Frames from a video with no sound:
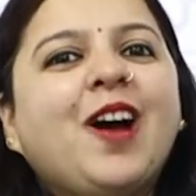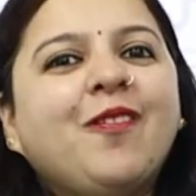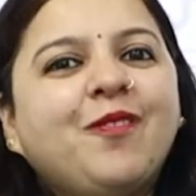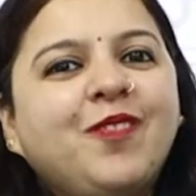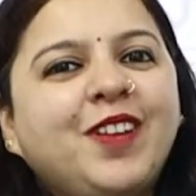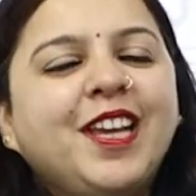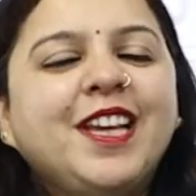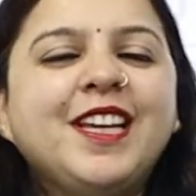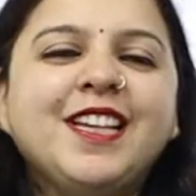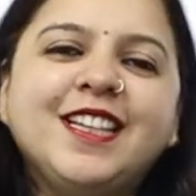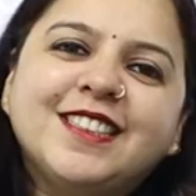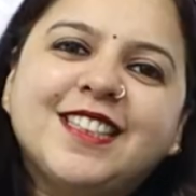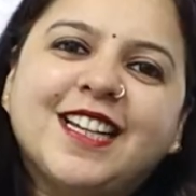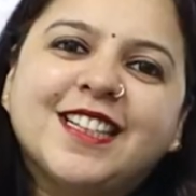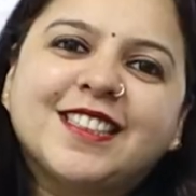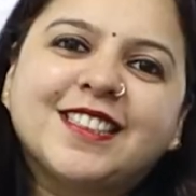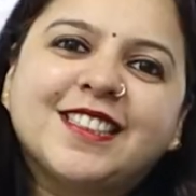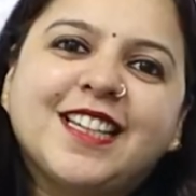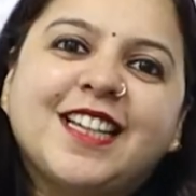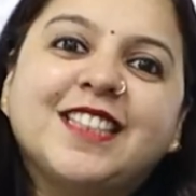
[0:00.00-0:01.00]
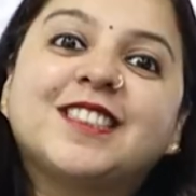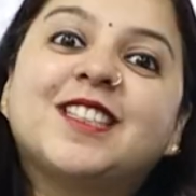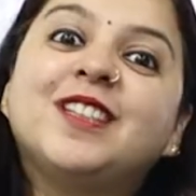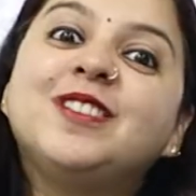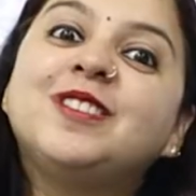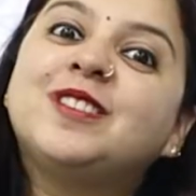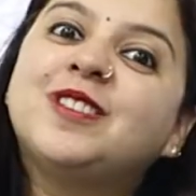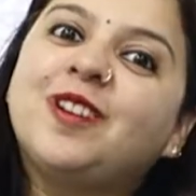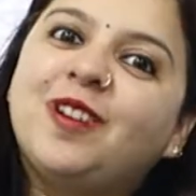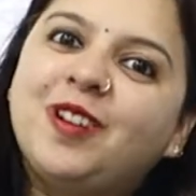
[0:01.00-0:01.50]
अपने इस एक्सरसाइज
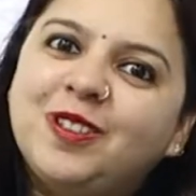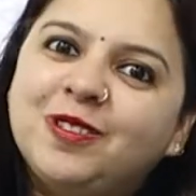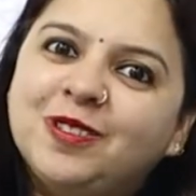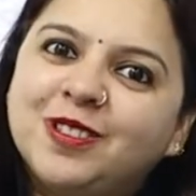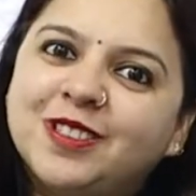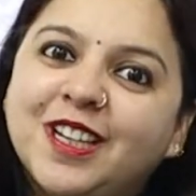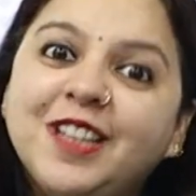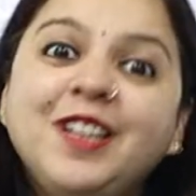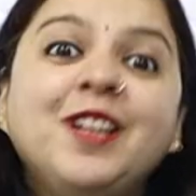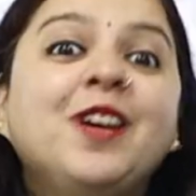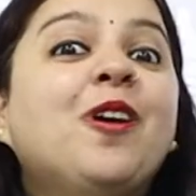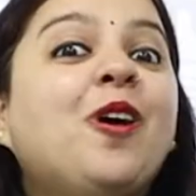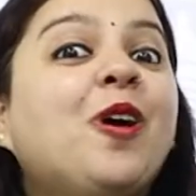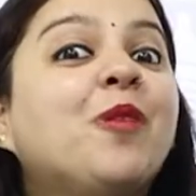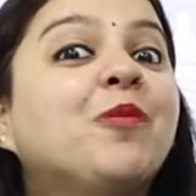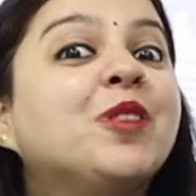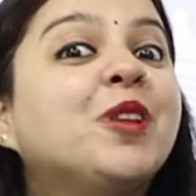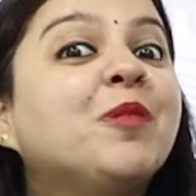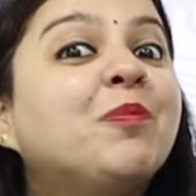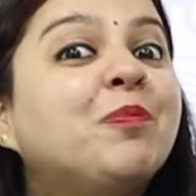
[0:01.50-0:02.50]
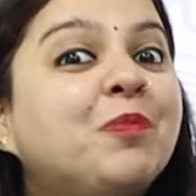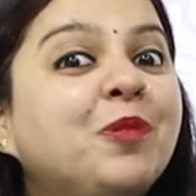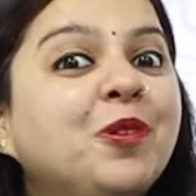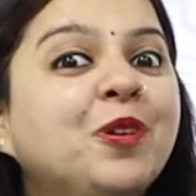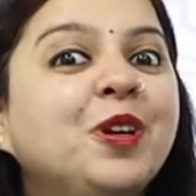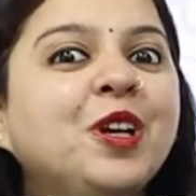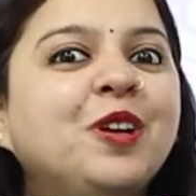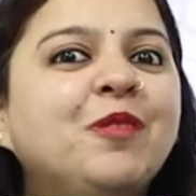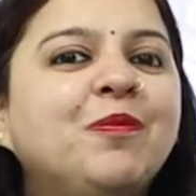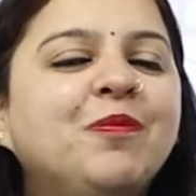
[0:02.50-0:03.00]
का सॉल्यूशन और मुझे
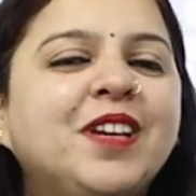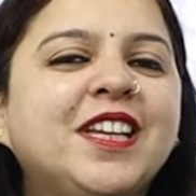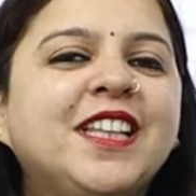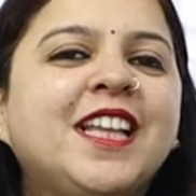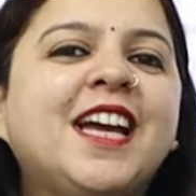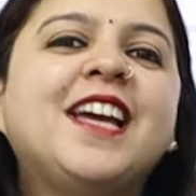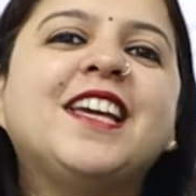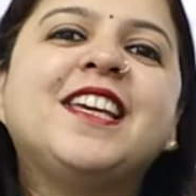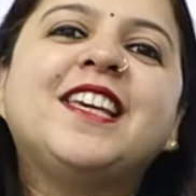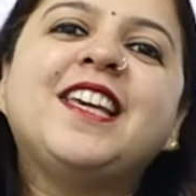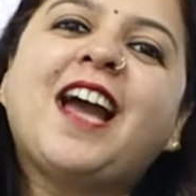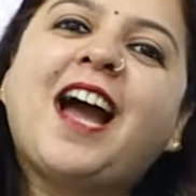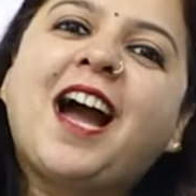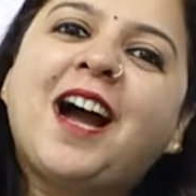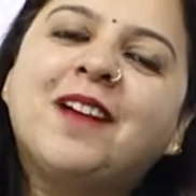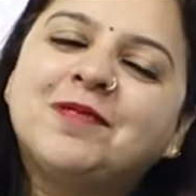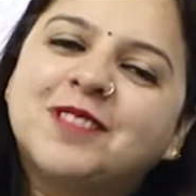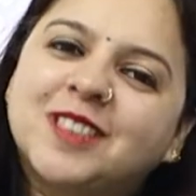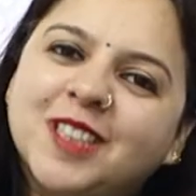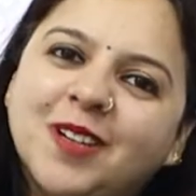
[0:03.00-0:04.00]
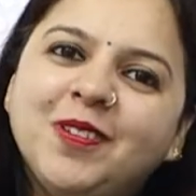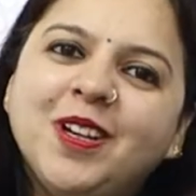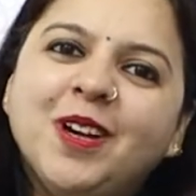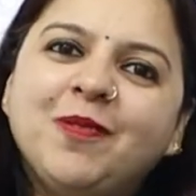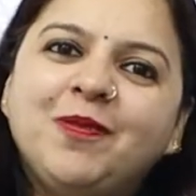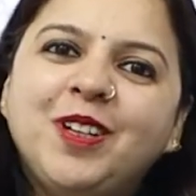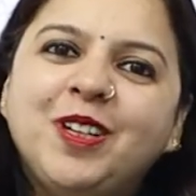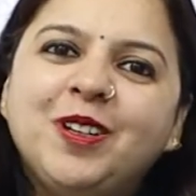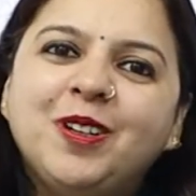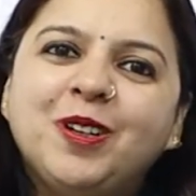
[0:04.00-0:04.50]
पूरी उम्मीद है कि आप सभी
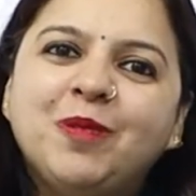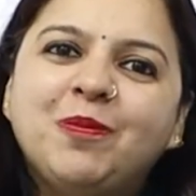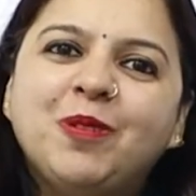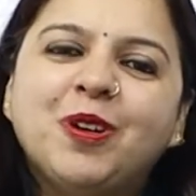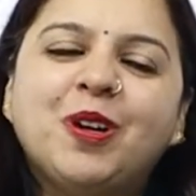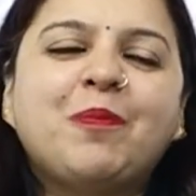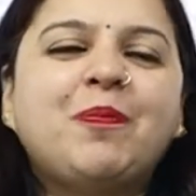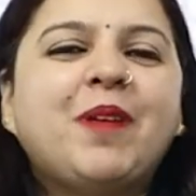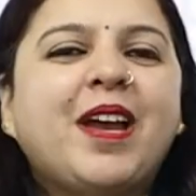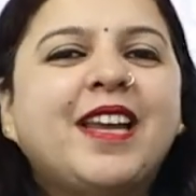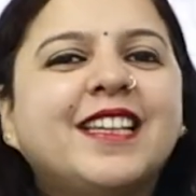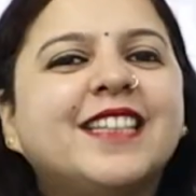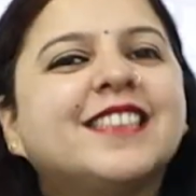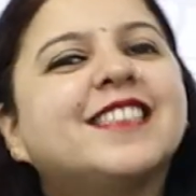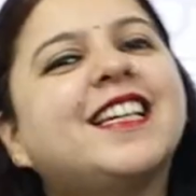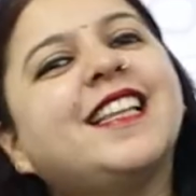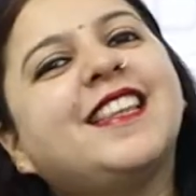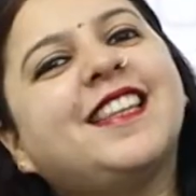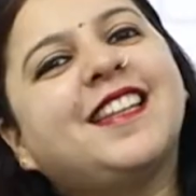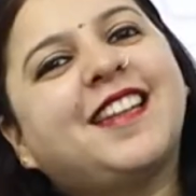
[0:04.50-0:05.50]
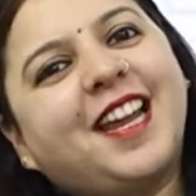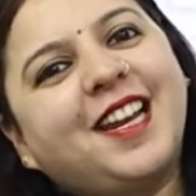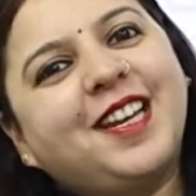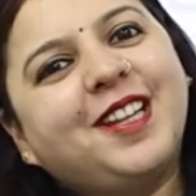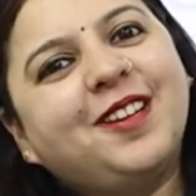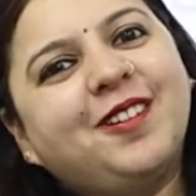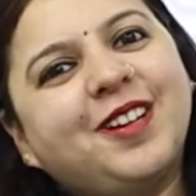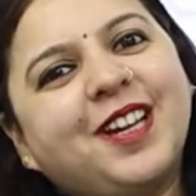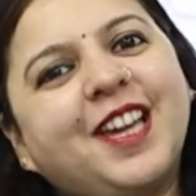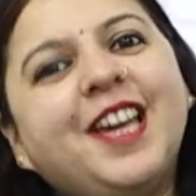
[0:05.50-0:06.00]
अपनी नोटबुक और पेन के साथ
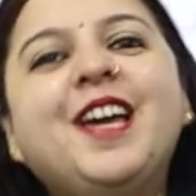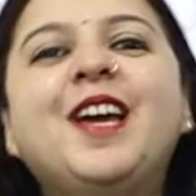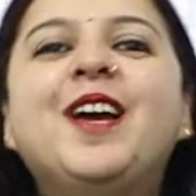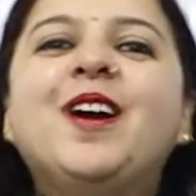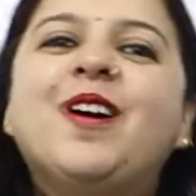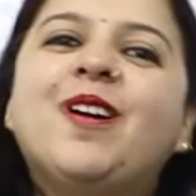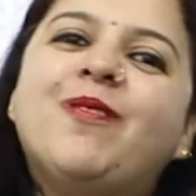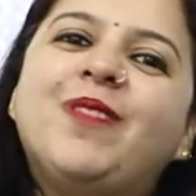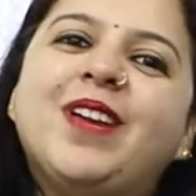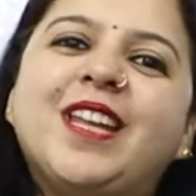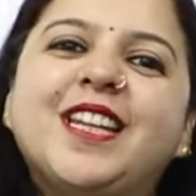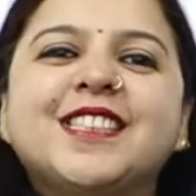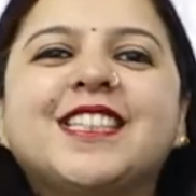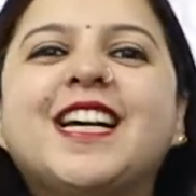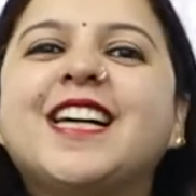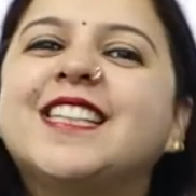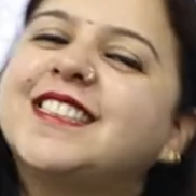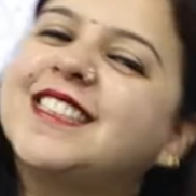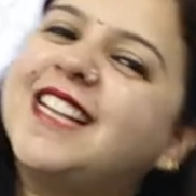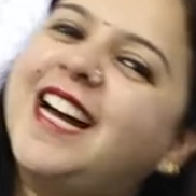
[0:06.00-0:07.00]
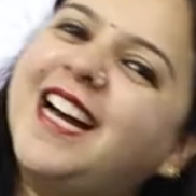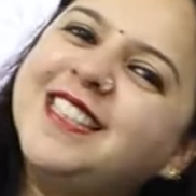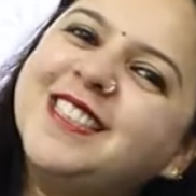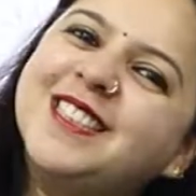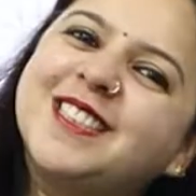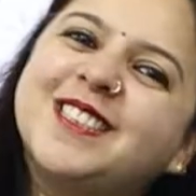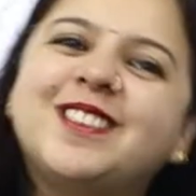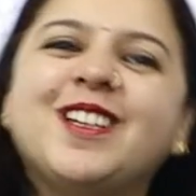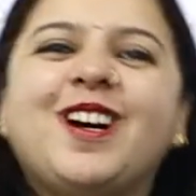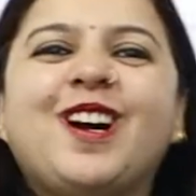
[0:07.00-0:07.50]
रेडी होंगे और मेरे साथ
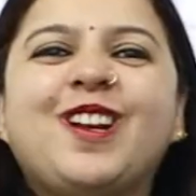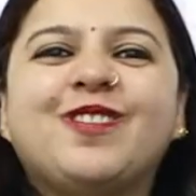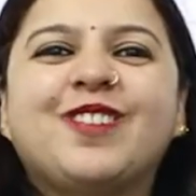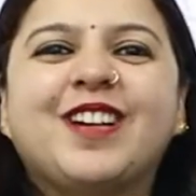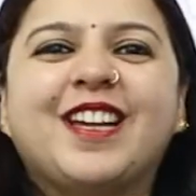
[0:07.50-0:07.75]
साथ सॉल्व